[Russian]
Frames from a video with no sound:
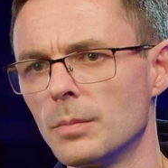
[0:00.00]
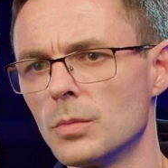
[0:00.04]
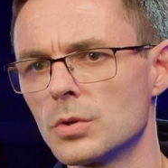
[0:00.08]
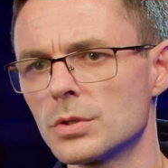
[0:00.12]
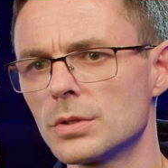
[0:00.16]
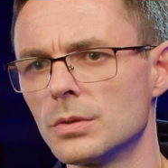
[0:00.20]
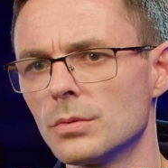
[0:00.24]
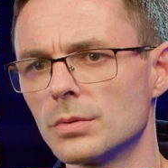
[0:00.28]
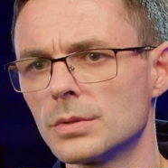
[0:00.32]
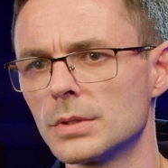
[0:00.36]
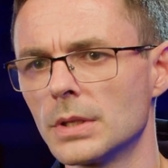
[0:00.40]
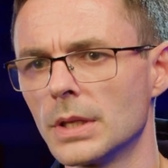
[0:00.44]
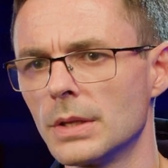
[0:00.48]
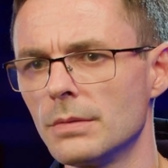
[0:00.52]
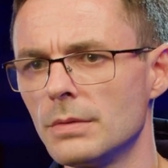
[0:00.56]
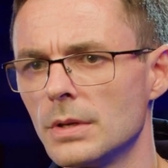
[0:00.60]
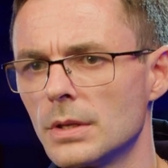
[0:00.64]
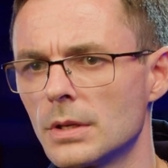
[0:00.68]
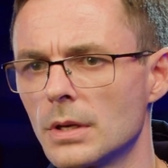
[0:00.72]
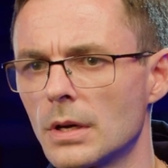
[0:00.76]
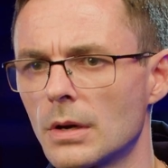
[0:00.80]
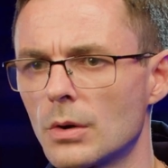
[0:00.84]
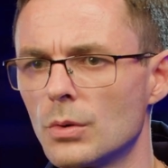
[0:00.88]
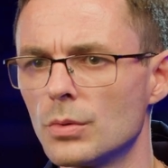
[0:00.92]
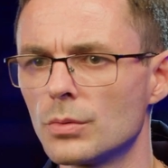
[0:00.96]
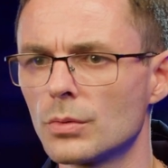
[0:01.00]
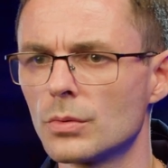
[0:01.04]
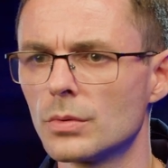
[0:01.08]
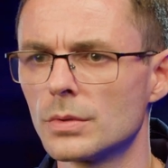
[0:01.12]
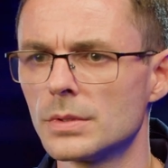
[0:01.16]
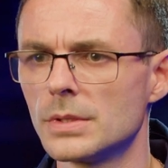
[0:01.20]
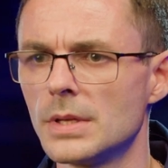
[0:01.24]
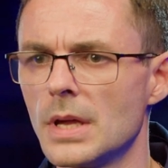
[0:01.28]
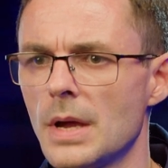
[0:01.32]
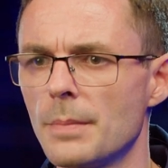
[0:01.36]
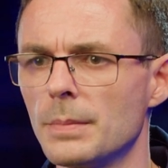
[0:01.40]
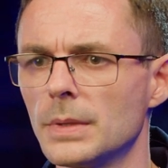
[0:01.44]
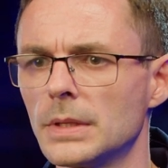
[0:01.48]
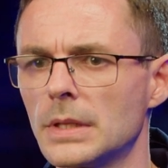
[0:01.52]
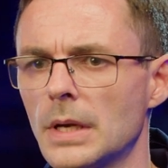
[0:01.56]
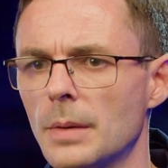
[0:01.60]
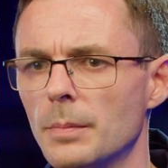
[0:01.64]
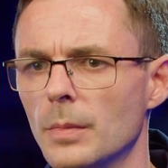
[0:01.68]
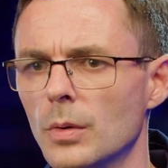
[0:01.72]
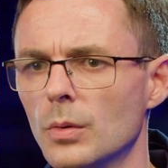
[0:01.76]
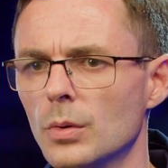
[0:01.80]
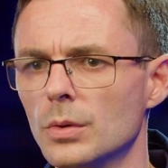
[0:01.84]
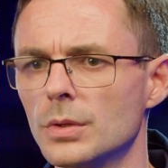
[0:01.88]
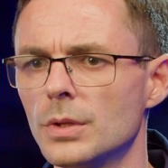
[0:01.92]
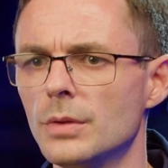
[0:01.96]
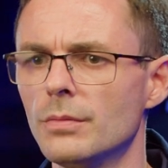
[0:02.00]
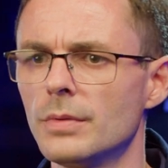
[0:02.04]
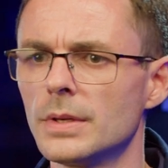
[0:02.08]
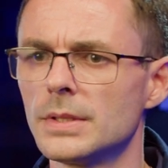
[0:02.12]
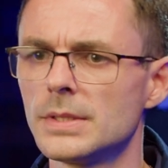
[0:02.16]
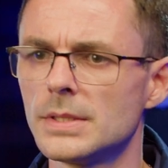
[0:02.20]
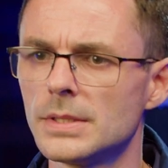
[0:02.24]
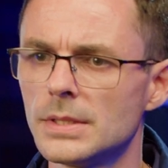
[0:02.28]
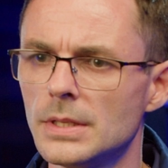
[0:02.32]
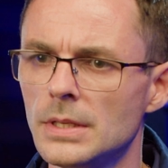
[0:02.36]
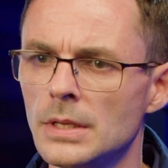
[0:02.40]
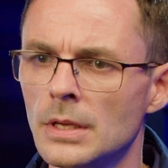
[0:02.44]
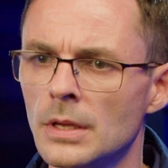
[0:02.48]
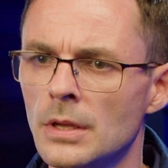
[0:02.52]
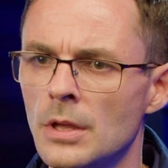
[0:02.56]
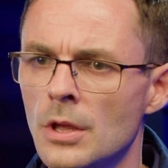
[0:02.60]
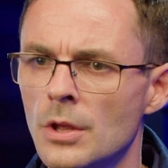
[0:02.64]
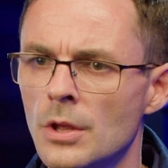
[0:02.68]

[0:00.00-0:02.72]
можно установить коронку с диаметром от 20